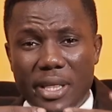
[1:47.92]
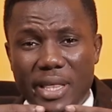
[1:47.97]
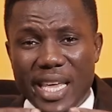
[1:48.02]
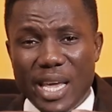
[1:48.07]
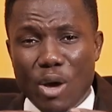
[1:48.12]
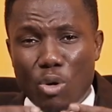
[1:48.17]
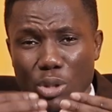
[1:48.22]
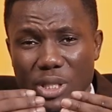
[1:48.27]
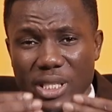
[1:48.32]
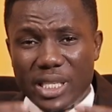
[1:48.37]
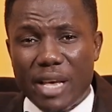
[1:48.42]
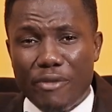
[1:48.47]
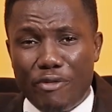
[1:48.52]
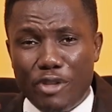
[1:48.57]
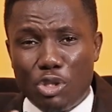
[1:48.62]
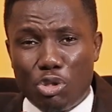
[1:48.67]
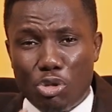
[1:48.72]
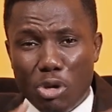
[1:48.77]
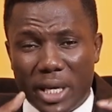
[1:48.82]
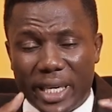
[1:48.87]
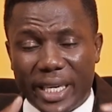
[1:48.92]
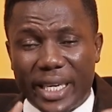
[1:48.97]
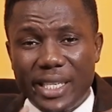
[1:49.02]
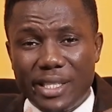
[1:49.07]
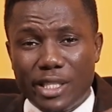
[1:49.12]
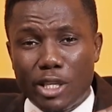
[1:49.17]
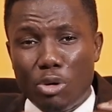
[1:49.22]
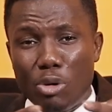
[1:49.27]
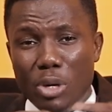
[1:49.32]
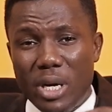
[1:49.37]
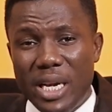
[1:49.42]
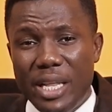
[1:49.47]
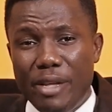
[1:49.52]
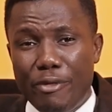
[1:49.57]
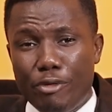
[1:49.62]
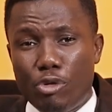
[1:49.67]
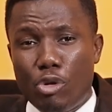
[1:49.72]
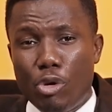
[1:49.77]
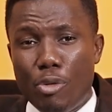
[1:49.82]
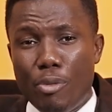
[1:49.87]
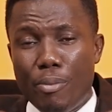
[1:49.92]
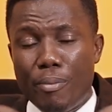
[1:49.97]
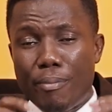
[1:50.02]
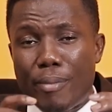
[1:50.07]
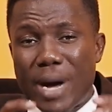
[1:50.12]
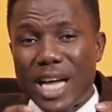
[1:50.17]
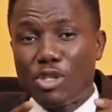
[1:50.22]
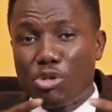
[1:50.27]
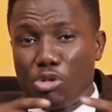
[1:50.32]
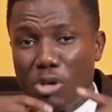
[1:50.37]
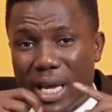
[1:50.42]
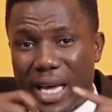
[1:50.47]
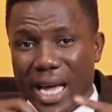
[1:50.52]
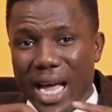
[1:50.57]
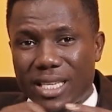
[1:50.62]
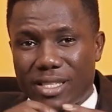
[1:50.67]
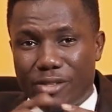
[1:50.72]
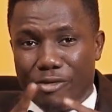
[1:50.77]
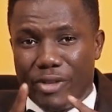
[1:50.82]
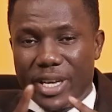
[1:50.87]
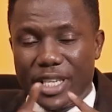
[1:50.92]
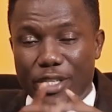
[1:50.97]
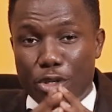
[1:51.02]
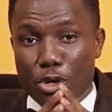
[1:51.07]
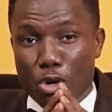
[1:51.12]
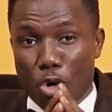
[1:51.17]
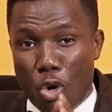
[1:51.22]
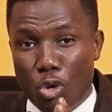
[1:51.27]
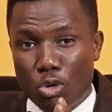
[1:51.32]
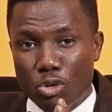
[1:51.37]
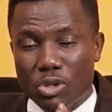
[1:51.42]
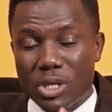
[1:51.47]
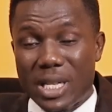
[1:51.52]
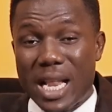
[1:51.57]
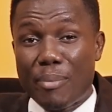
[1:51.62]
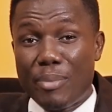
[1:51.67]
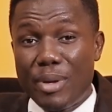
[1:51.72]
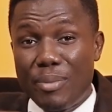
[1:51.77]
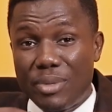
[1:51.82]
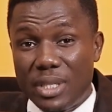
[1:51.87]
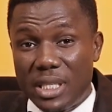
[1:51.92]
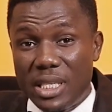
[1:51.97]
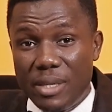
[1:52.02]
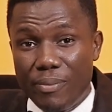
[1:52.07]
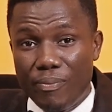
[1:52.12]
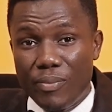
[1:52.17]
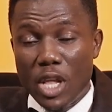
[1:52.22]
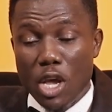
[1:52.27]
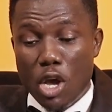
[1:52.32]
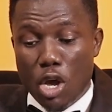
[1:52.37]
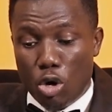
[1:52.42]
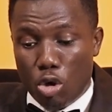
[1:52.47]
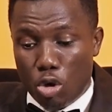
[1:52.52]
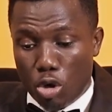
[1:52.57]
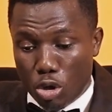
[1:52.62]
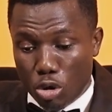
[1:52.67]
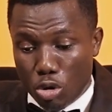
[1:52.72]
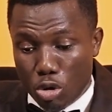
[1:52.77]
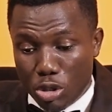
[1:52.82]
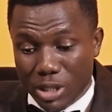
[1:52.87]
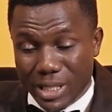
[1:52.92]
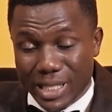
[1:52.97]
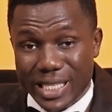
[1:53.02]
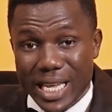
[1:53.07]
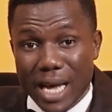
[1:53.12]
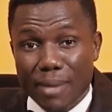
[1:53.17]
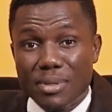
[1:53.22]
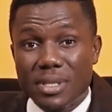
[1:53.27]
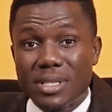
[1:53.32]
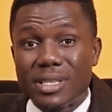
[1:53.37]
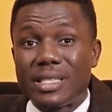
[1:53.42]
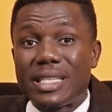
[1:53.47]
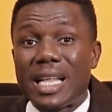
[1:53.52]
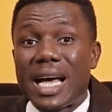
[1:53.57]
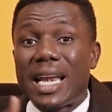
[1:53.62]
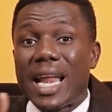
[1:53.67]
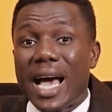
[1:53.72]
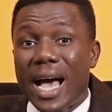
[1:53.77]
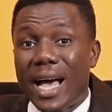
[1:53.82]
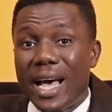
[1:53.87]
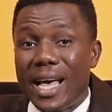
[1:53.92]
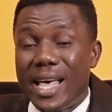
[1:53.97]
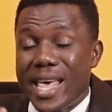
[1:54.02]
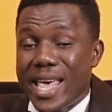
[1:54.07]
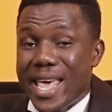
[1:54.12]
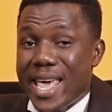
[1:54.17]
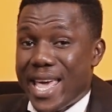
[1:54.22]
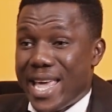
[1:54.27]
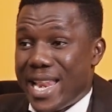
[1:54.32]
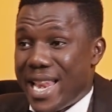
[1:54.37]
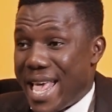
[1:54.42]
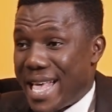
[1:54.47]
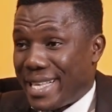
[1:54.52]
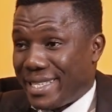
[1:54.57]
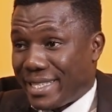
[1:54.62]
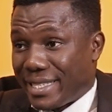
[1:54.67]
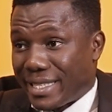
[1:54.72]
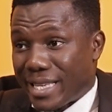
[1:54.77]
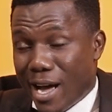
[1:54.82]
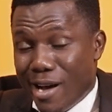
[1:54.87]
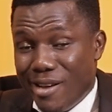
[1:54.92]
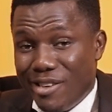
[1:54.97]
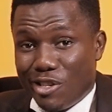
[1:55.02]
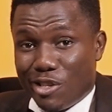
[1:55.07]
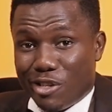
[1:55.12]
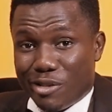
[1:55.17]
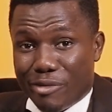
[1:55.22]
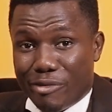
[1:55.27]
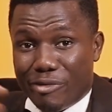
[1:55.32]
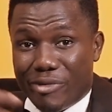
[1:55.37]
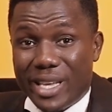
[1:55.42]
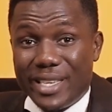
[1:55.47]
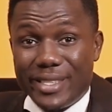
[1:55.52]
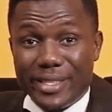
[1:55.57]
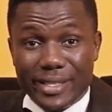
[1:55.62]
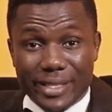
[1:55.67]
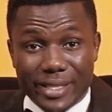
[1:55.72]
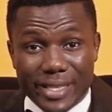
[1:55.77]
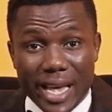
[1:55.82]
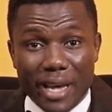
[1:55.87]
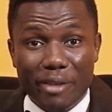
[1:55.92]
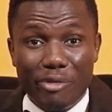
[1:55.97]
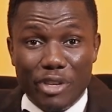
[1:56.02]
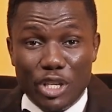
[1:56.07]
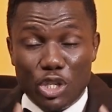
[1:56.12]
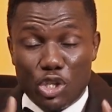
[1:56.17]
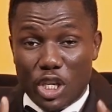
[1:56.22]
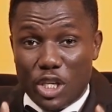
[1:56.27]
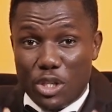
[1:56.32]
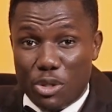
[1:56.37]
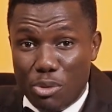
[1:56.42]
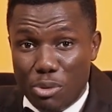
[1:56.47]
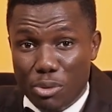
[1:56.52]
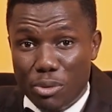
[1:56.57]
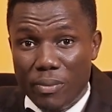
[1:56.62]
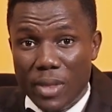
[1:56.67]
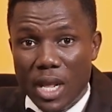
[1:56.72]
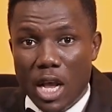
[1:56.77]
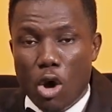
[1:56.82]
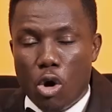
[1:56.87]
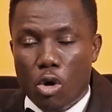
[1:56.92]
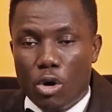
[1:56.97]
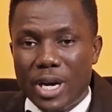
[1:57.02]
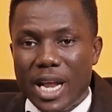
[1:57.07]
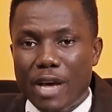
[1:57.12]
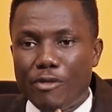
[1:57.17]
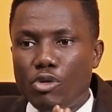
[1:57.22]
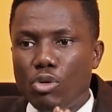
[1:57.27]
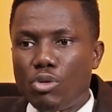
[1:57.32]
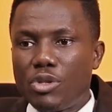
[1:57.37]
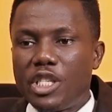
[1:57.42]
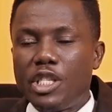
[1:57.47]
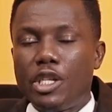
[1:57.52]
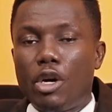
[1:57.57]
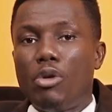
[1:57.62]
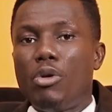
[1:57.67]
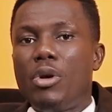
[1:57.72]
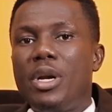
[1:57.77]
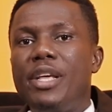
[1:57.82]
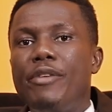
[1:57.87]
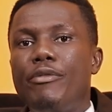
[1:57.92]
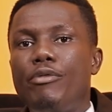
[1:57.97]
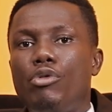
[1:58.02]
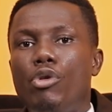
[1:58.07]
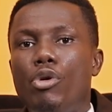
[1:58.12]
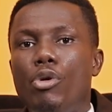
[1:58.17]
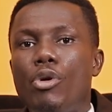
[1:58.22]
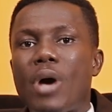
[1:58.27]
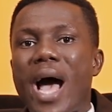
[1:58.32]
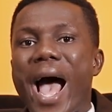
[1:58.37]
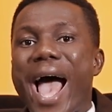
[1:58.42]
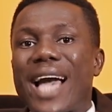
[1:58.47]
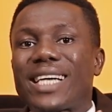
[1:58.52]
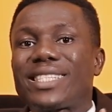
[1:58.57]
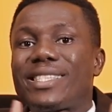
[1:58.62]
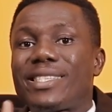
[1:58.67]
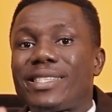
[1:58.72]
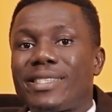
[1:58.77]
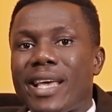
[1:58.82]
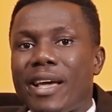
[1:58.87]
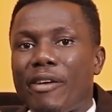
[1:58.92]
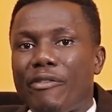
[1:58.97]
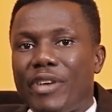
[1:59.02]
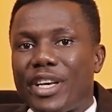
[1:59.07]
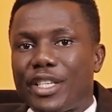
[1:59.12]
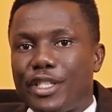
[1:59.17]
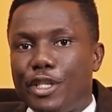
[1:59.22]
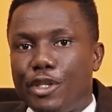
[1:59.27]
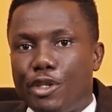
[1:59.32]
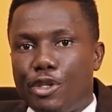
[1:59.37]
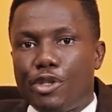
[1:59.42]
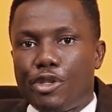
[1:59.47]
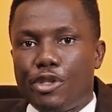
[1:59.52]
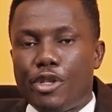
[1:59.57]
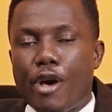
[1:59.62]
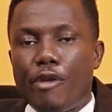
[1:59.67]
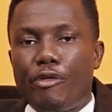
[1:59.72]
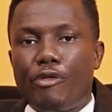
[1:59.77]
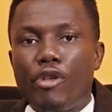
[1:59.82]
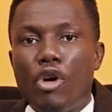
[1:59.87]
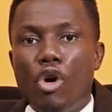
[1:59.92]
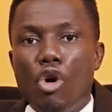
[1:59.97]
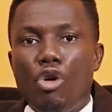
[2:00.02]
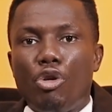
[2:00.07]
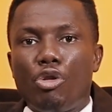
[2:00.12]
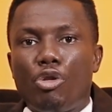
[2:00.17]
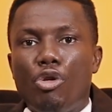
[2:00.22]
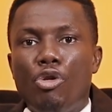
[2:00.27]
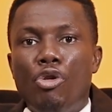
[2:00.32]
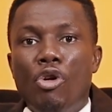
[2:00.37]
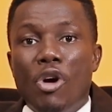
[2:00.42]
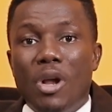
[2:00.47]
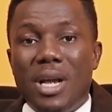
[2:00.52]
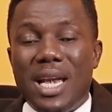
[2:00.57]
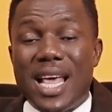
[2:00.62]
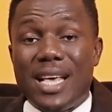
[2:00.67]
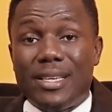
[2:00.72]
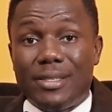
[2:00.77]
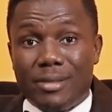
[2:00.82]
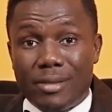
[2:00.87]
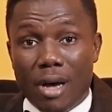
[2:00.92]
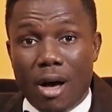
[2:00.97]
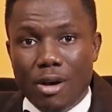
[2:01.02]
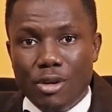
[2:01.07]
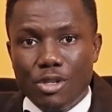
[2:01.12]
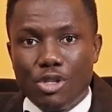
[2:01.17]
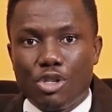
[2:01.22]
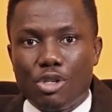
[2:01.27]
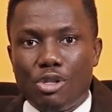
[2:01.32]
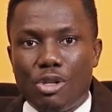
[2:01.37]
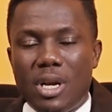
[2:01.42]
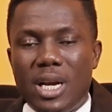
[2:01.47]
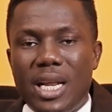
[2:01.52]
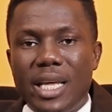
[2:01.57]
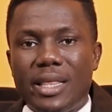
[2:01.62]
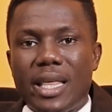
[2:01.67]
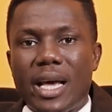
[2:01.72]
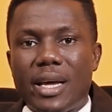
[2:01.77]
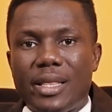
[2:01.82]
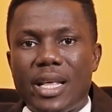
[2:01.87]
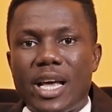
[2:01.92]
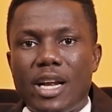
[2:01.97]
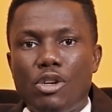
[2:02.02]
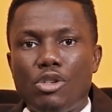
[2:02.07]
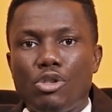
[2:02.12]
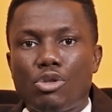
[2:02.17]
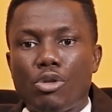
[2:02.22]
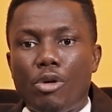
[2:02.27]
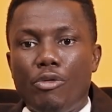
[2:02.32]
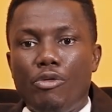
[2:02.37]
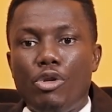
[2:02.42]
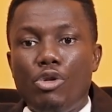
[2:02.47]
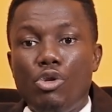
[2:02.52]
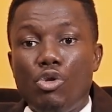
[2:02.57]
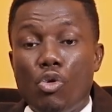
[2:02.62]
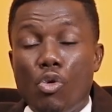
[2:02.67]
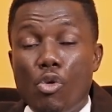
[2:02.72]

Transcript: été au service de Christ dans le livre de Matthieu 4, verset 11. La Bible dit, le, diable s'en alla et les anges vinrent servir Jésus. On a vu aussi dans le livre de Actes 5, verset 19, que les anges de l'Éternel sont venus